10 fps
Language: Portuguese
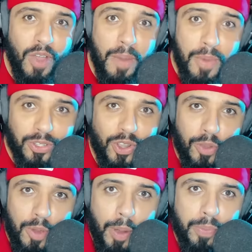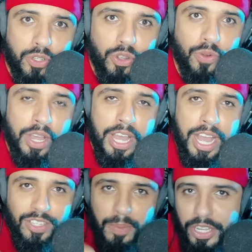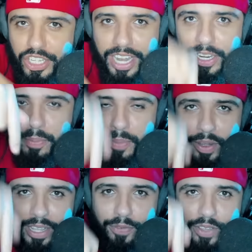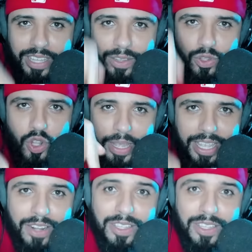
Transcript: É o meu jogo, meu próprio jogo. É só baixar ali no primeiro link fixado nos comentários e